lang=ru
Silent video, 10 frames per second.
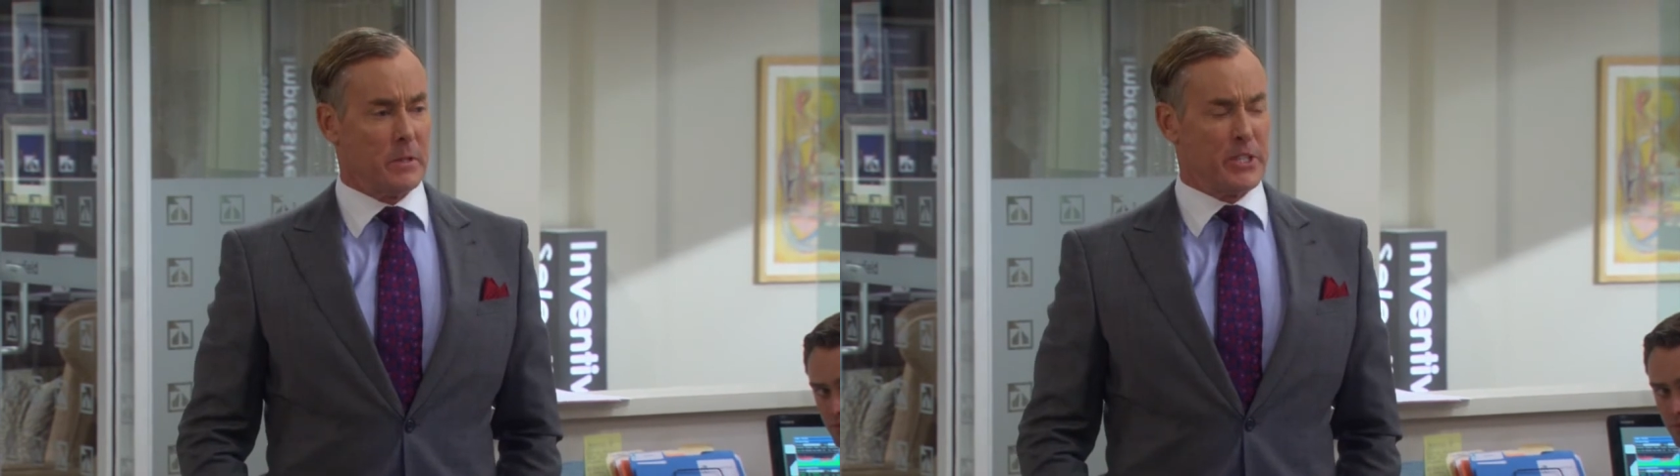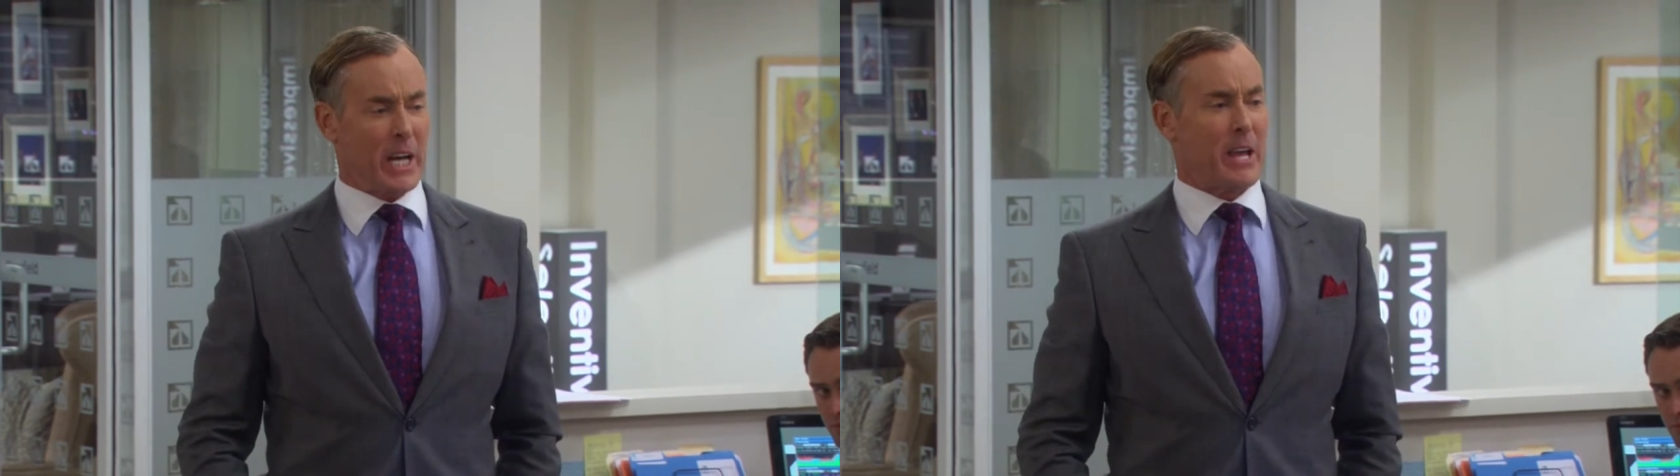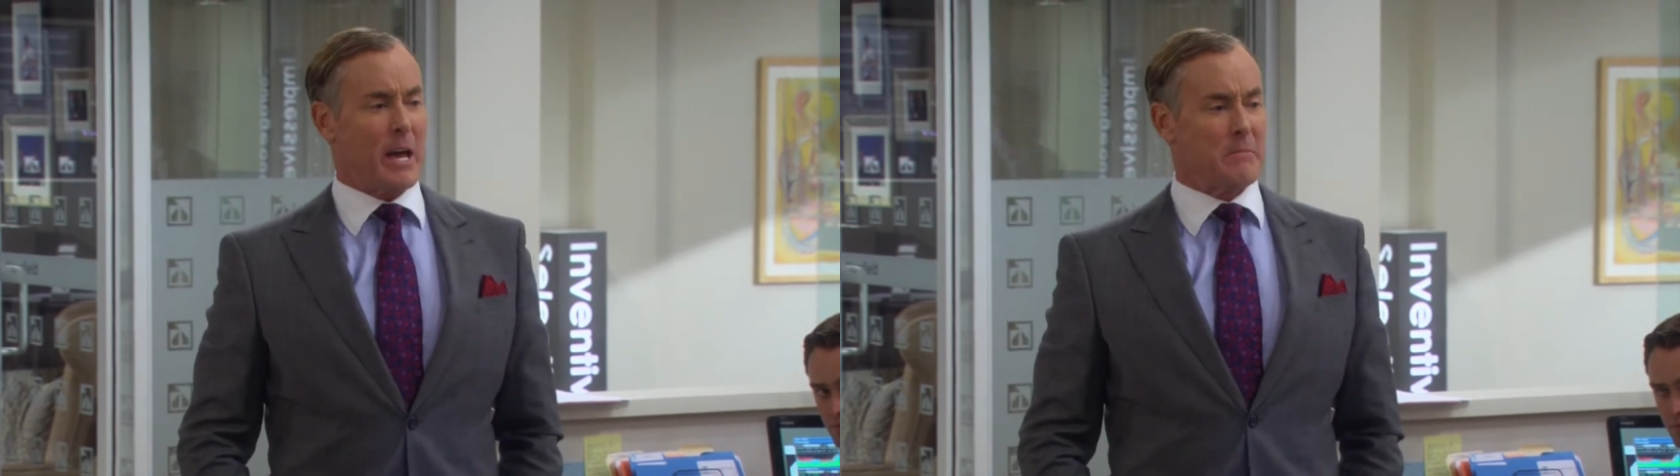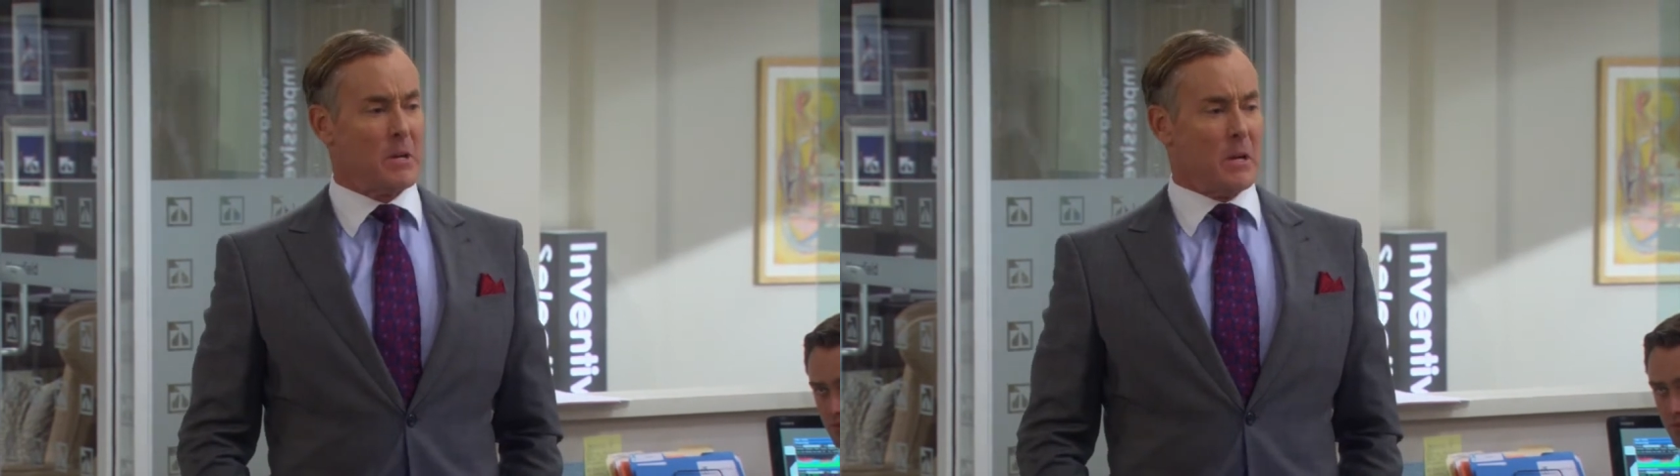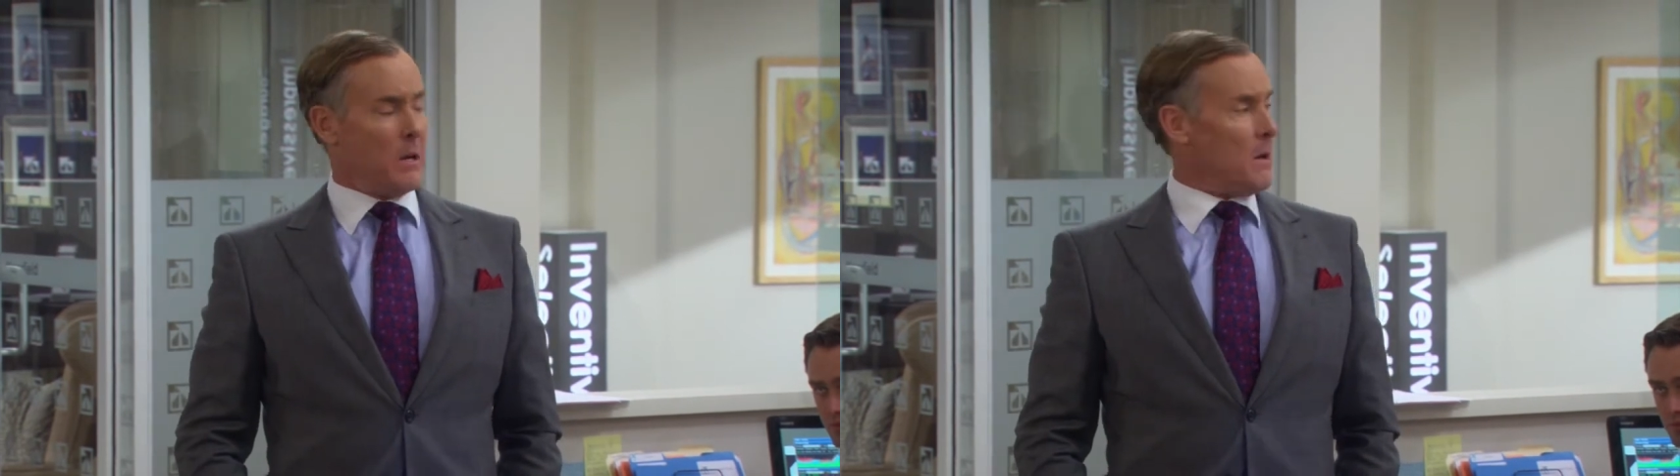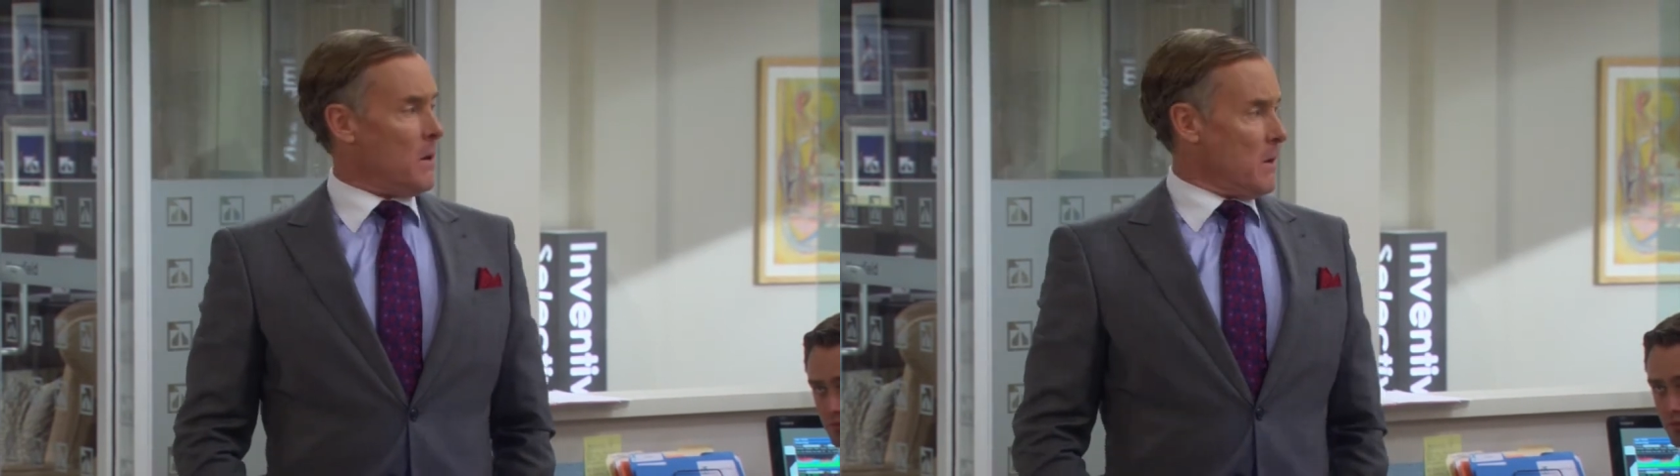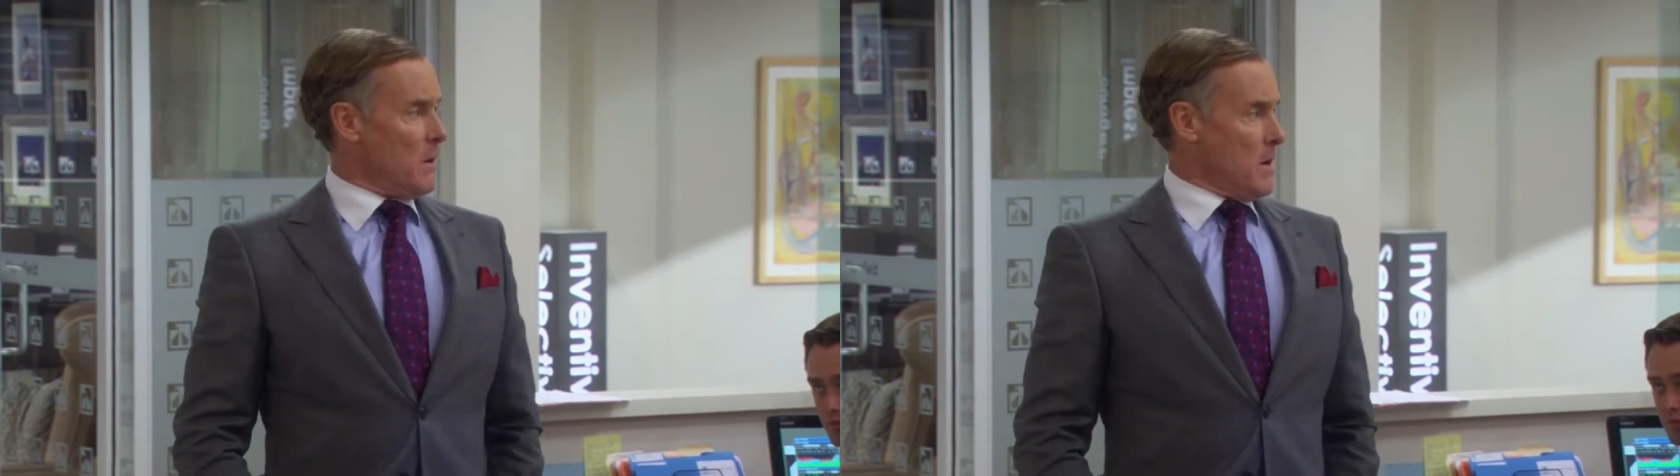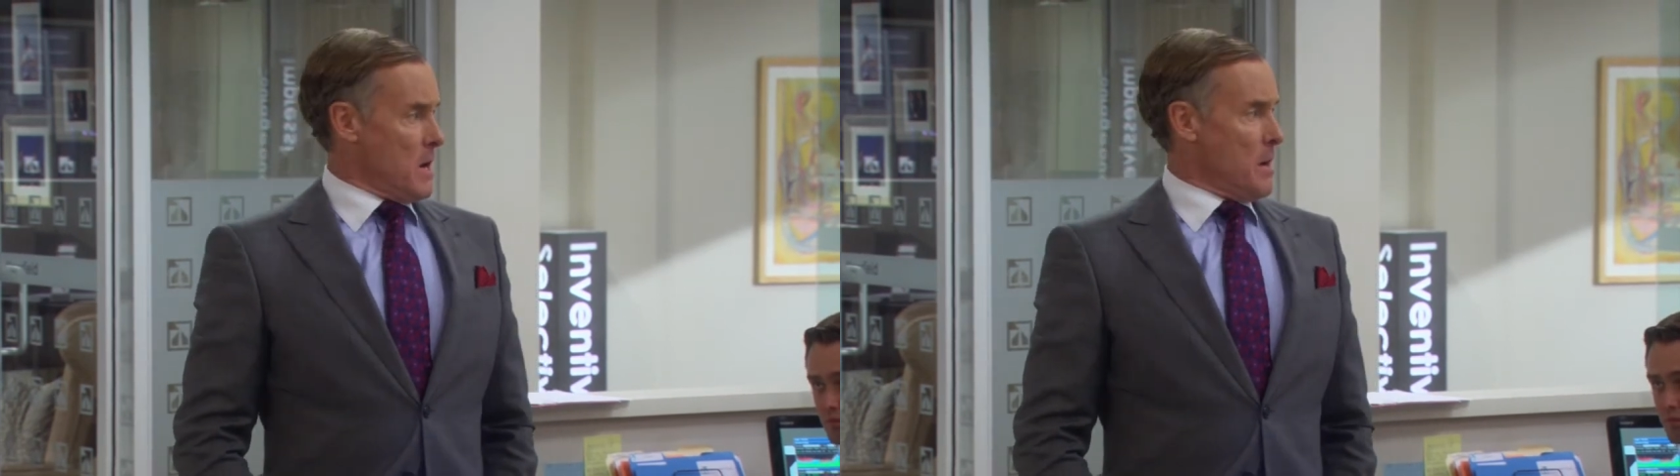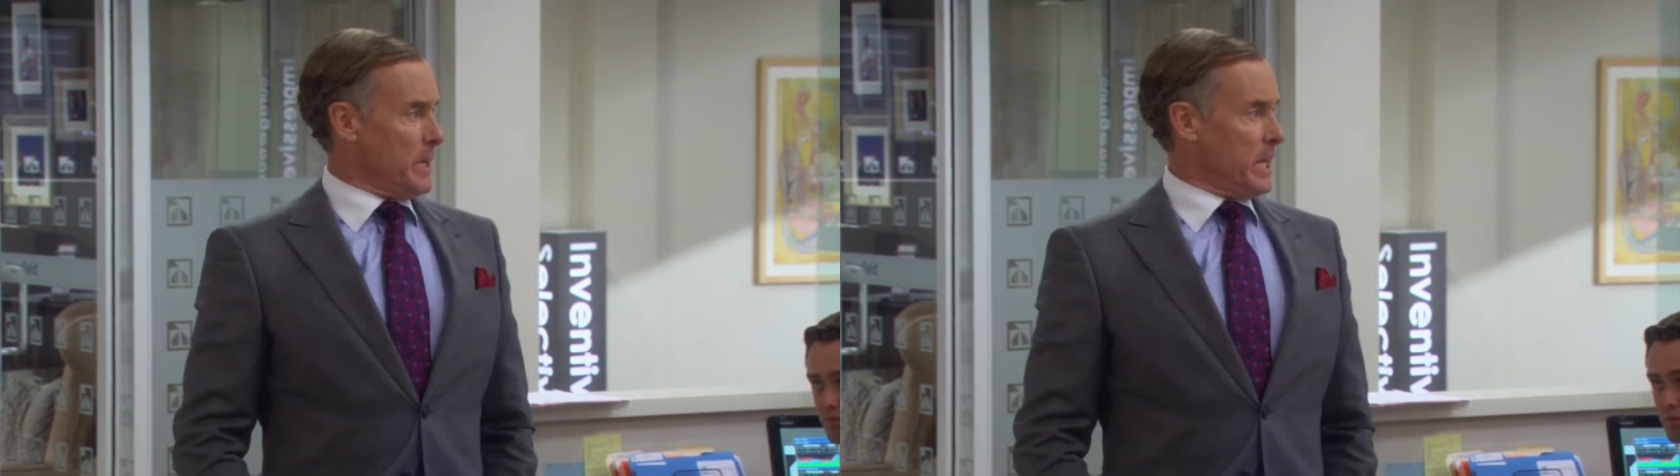В общем, я